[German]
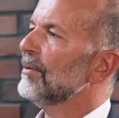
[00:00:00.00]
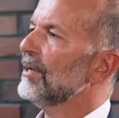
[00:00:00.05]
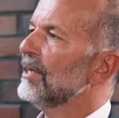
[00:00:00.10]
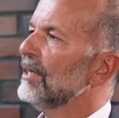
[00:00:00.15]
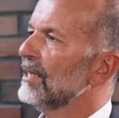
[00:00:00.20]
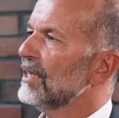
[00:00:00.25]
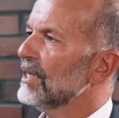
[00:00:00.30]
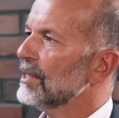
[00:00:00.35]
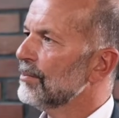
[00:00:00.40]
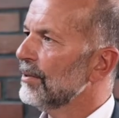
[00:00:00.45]
man ja
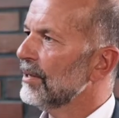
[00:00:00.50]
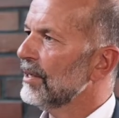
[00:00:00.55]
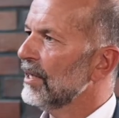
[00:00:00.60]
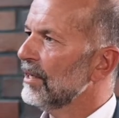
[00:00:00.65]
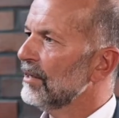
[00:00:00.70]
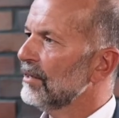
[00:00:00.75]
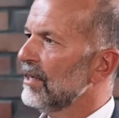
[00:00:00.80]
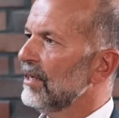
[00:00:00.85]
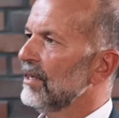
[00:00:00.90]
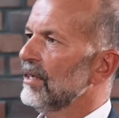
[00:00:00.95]
erstmal
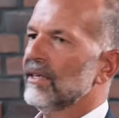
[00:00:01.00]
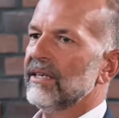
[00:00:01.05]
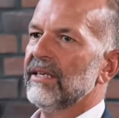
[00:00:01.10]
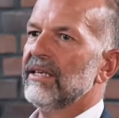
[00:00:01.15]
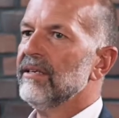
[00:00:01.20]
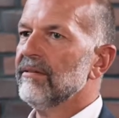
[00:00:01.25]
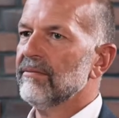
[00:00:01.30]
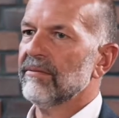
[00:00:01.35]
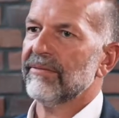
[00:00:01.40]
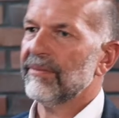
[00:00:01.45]
denkt, ja,
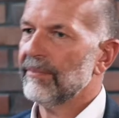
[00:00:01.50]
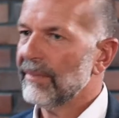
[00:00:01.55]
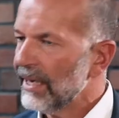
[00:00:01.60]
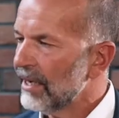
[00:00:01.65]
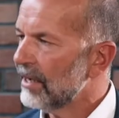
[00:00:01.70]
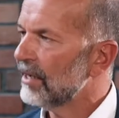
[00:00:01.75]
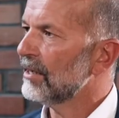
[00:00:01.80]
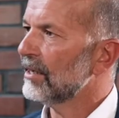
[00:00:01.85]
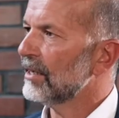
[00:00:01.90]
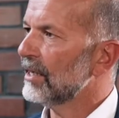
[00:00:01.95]
Energie,
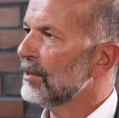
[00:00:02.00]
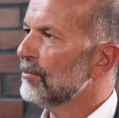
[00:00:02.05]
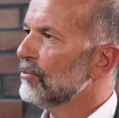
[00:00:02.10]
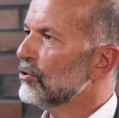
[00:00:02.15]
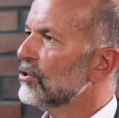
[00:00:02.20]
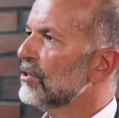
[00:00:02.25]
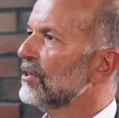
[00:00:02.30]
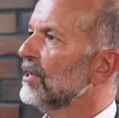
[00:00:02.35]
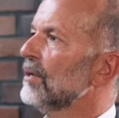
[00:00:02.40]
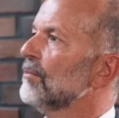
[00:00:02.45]
mehr Energie
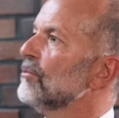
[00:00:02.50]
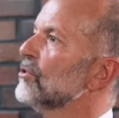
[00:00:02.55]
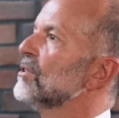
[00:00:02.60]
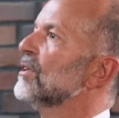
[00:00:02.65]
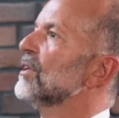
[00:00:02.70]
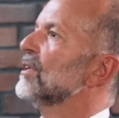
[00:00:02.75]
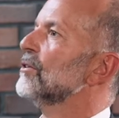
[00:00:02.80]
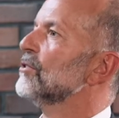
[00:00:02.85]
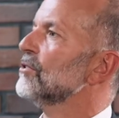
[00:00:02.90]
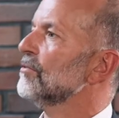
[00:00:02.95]
müsste ja, müsste
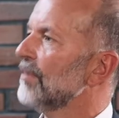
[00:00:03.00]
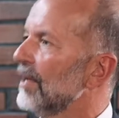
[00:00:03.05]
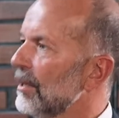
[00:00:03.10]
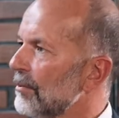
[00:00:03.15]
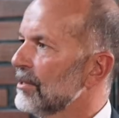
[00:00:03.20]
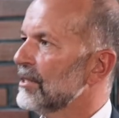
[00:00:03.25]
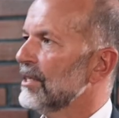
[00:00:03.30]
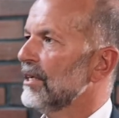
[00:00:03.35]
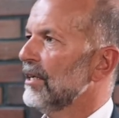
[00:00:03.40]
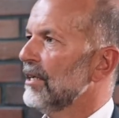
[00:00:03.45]
ja draußen
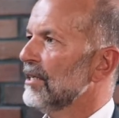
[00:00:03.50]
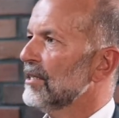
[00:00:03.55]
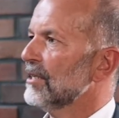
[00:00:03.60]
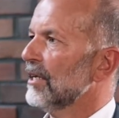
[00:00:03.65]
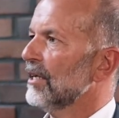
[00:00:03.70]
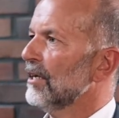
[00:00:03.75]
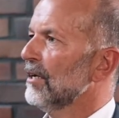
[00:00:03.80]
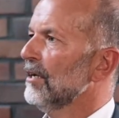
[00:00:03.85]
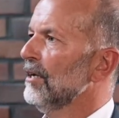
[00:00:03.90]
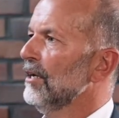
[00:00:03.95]
wärmer sein als
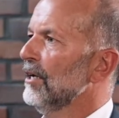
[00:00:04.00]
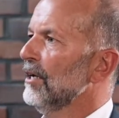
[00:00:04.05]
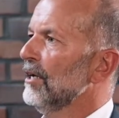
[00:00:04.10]
drin.